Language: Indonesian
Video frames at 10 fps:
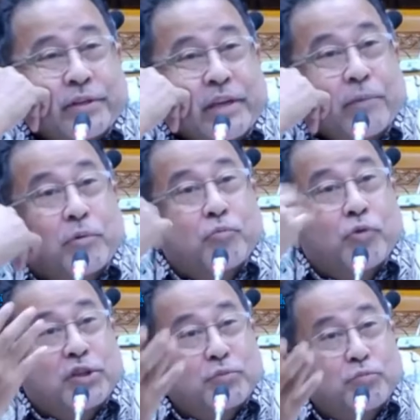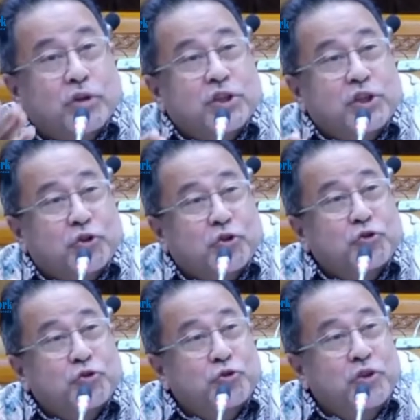Saya membuat sebuah
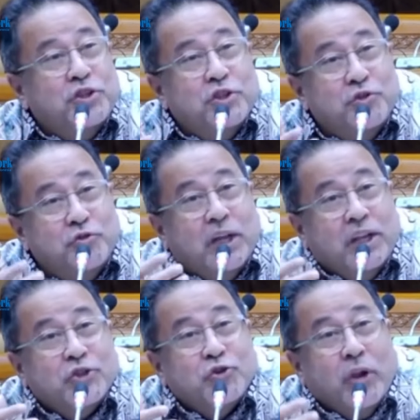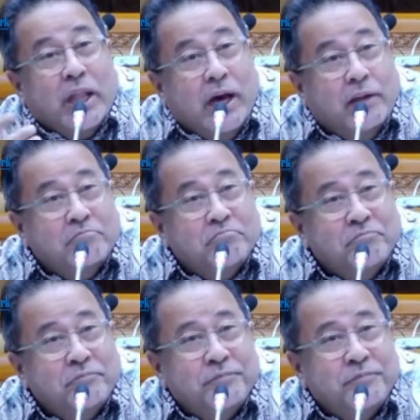sinetron judulnya Sidul Anak Sekolahan